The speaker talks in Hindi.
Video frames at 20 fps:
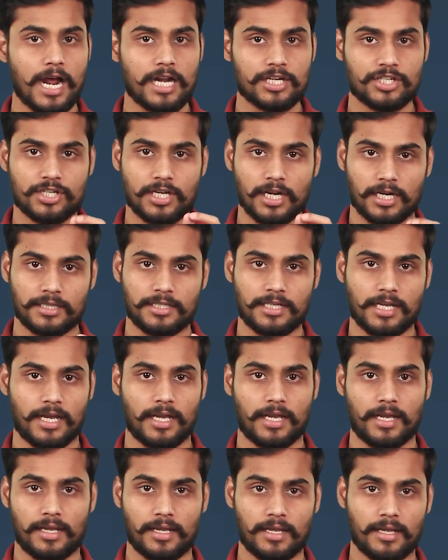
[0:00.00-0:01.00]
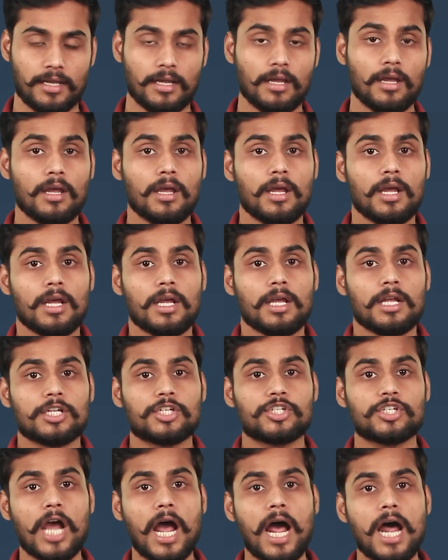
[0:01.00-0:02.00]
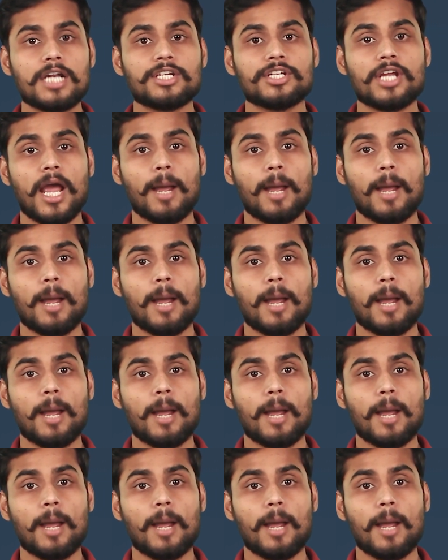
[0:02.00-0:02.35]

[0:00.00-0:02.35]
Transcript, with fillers: चार्ज कर दिया है चार्ज